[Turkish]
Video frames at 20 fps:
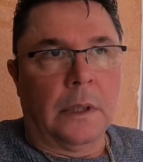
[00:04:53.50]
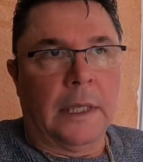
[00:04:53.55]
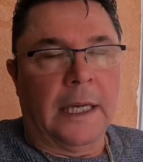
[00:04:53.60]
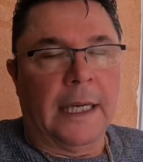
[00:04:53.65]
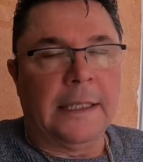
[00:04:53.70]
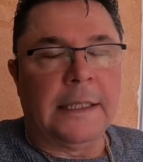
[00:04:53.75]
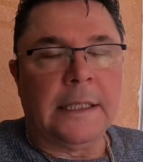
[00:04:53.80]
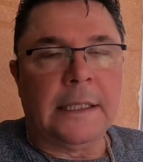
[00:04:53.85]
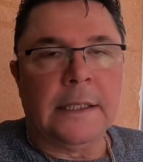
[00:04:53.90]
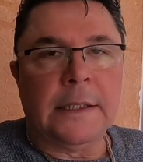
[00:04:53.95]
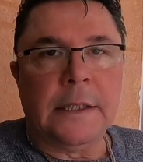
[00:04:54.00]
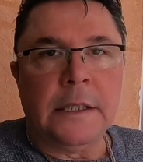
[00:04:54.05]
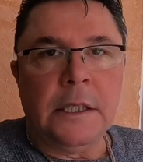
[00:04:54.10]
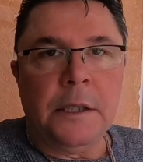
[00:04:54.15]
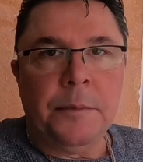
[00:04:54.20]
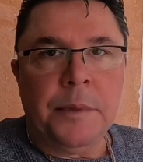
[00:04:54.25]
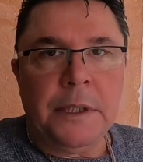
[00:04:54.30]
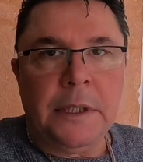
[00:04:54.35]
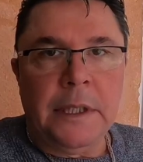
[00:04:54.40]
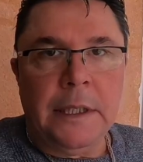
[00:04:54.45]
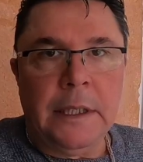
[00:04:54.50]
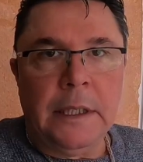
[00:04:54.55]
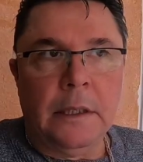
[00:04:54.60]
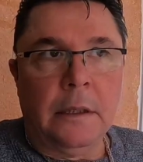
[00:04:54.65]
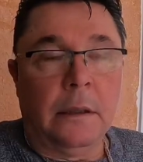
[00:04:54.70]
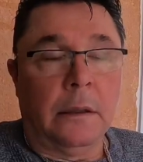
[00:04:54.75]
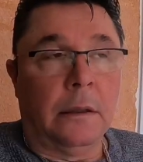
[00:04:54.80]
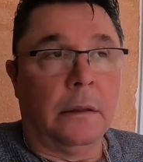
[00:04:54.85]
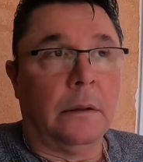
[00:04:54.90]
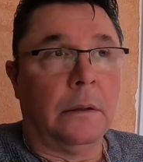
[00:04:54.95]
Eskisi gibi
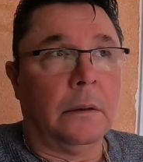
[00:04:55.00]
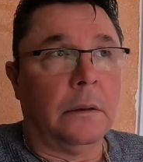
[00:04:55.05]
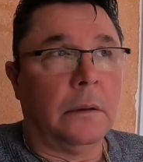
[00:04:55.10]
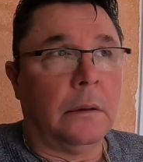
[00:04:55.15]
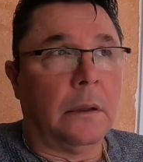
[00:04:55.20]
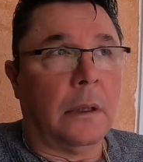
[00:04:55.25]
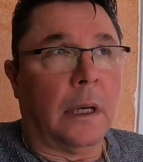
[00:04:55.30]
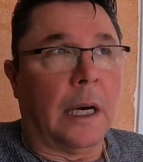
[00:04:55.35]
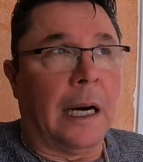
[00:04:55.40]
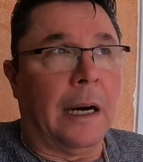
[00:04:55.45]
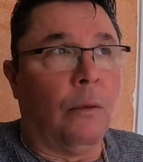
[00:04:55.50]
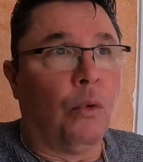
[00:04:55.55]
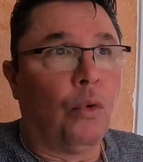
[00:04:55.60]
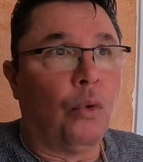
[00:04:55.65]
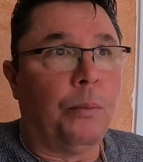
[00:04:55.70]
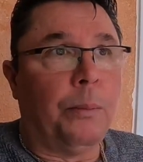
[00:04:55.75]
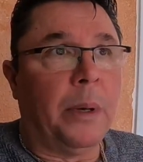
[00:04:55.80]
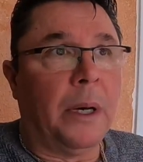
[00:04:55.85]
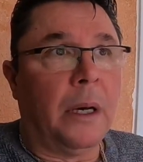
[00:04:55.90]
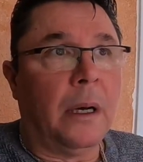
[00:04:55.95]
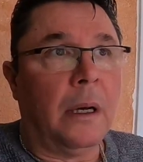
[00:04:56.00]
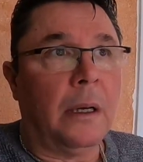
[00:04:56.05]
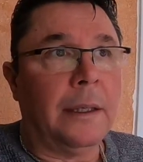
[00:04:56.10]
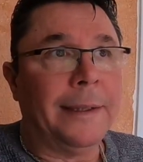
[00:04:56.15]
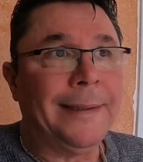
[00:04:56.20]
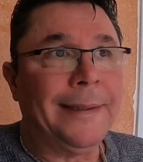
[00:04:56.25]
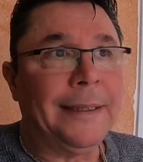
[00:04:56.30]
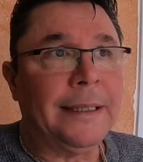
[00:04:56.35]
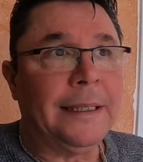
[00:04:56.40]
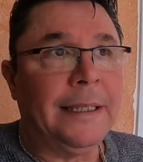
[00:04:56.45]
değil.
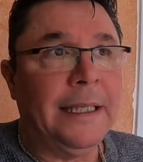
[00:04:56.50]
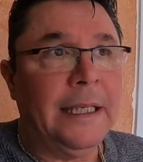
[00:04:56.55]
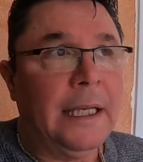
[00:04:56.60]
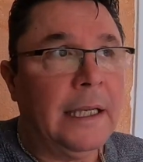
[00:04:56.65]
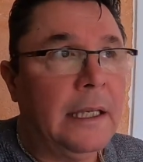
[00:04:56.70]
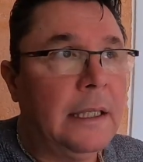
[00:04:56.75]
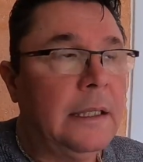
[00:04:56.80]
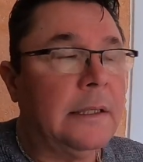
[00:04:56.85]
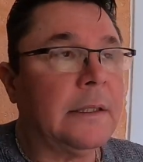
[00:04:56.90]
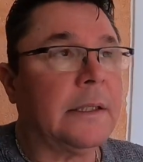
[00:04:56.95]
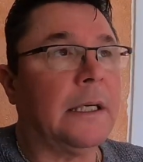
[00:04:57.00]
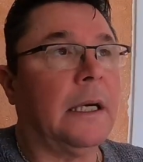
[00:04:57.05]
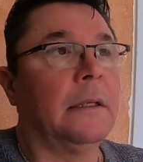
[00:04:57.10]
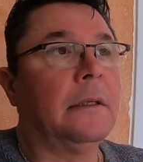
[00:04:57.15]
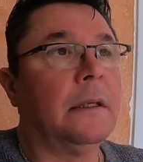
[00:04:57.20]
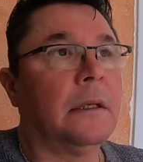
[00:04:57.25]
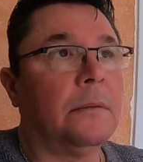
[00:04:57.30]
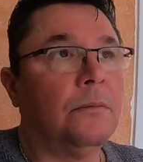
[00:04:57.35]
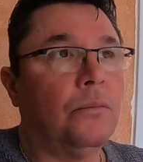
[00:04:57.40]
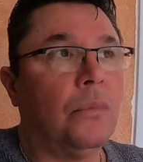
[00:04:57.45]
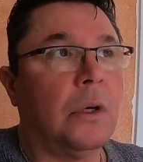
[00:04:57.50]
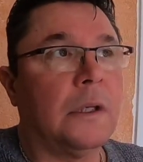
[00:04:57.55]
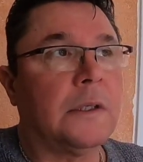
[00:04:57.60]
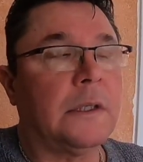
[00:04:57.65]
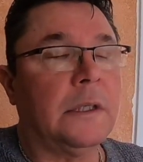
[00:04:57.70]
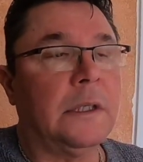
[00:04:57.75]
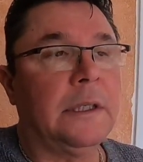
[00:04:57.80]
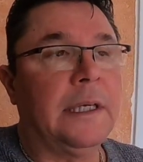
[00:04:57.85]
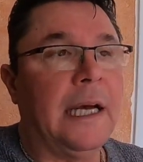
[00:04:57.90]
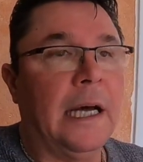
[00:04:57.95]
Avrupa değil insanların
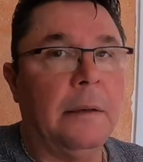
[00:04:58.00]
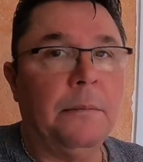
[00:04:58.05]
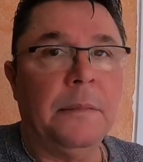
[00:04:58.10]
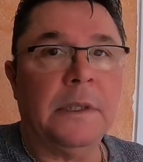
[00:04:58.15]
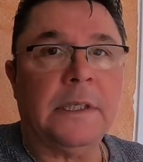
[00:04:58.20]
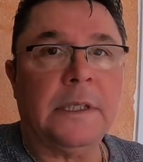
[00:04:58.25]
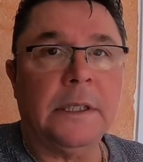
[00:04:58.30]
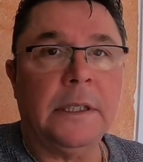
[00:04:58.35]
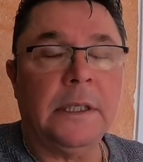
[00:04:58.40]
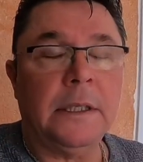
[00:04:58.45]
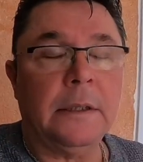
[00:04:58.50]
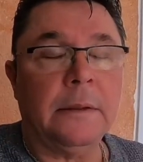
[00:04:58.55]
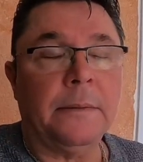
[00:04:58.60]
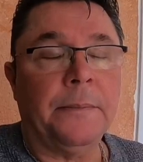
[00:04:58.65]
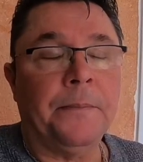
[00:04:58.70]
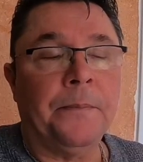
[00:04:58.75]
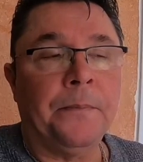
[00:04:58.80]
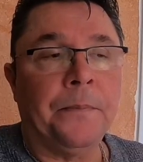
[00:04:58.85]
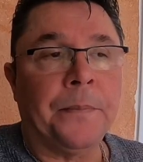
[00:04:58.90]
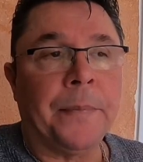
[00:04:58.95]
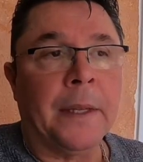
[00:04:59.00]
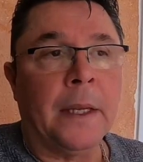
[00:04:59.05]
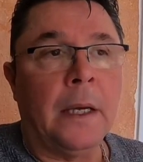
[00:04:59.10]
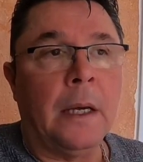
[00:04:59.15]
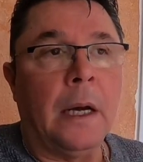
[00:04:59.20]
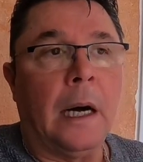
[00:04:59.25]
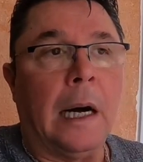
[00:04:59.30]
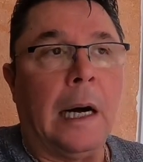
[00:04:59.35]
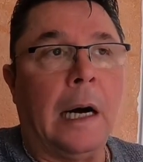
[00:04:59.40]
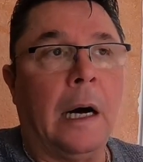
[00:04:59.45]
burasına gelmesine
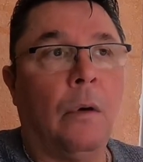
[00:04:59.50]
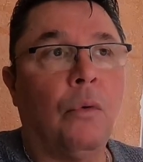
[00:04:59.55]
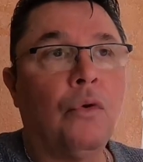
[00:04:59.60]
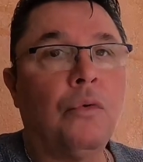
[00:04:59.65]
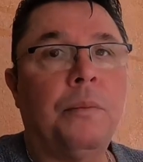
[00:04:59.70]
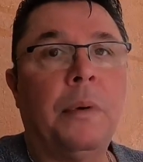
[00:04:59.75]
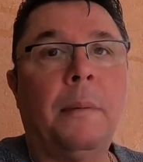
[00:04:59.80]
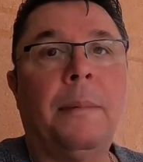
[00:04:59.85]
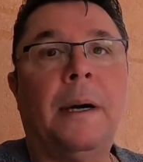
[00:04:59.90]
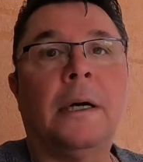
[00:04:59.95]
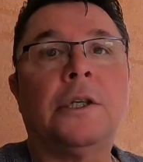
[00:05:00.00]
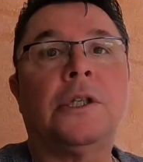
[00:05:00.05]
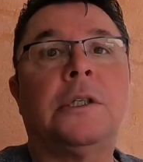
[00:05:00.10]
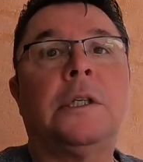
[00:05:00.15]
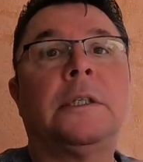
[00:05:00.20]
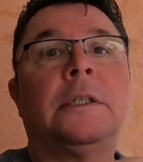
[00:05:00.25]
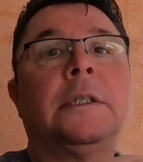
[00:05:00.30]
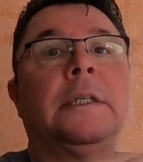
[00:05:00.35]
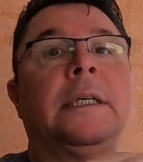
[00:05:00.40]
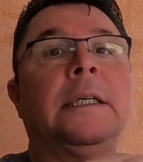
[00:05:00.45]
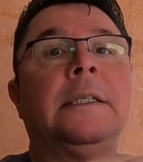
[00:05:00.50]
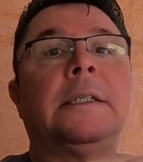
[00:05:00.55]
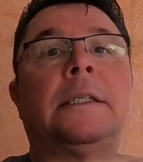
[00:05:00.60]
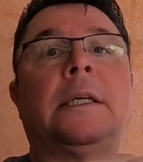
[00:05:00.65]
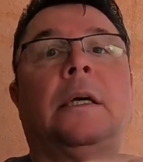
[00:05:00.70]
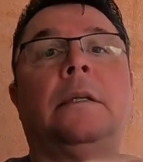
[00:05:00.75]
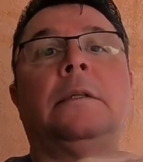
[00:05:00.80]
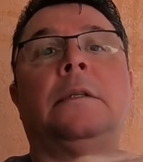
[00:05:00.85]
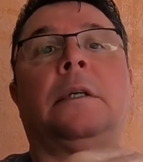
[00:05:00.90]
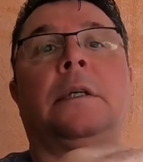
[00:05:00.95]
Avrupa başladı
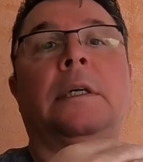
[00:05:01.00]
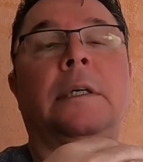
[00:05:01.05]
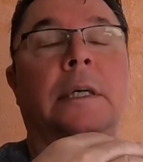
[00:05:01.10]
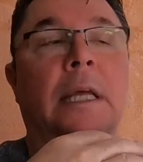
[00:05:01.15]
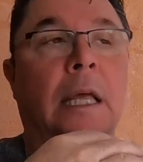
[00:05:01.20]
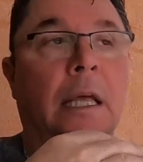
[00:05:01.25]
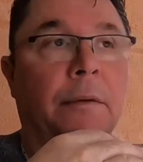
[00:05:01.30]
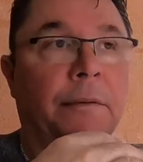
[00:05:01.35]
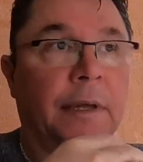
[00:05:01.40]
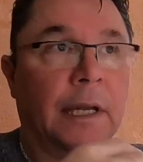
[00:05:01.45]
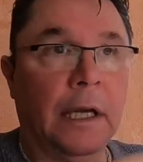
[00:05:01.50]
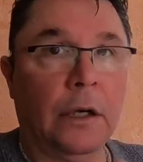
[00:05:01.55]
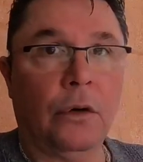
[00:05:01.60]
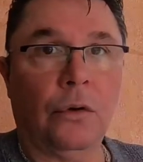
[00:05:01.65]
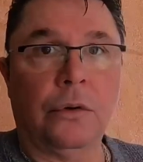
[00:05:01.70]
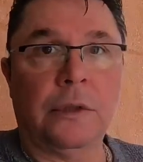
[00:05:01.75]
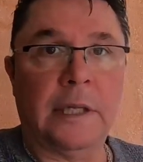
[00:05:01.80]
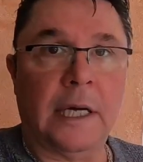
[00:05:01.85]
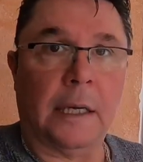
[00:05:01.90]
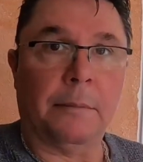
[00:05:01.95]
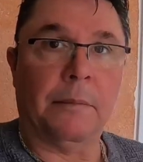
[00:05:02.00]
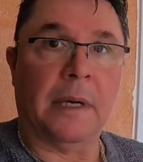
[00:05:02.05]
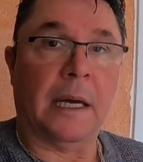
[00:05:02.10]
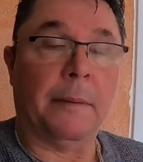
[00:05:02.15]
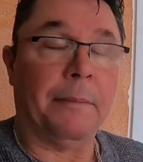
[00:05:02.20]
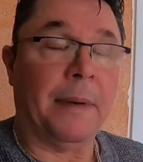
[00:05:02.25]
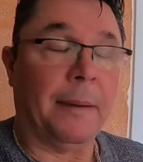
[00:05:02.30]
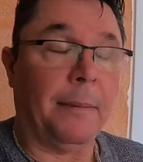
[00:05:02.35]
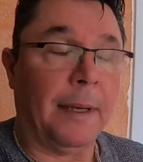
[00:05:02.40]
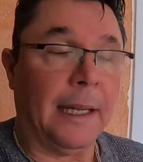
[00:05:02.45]
insanları evine gönderme,
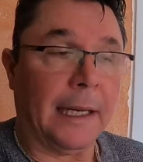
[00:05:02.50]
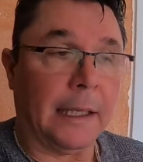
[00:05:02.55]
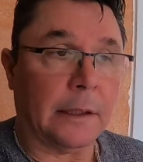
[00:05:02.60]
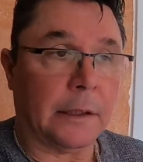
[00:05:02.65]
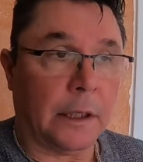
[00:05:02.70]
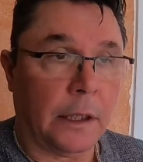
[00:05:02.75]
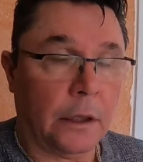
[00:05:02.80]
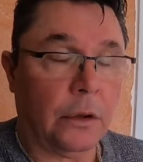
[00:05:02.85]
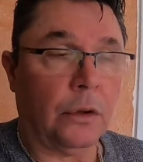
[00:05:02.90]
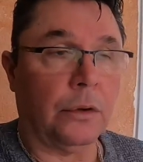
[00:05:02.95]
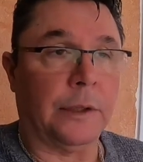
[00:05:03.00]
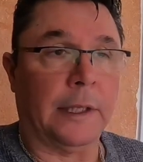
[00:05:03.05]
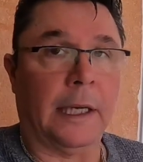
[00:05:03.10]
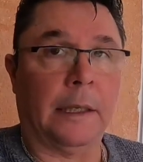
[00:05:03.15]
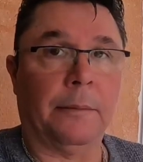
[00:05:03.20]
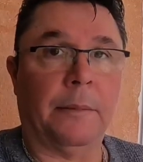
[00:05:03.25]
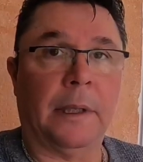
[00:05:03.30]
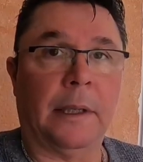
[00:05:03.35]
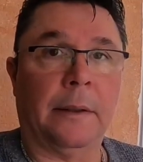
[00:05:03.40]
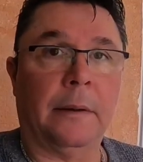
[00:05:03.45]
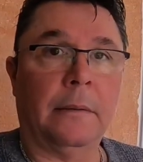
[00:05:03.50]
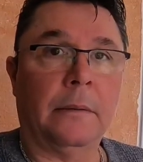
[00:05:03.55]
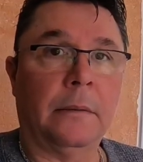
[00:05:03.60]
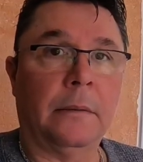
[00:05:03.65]
memleketine gönderme.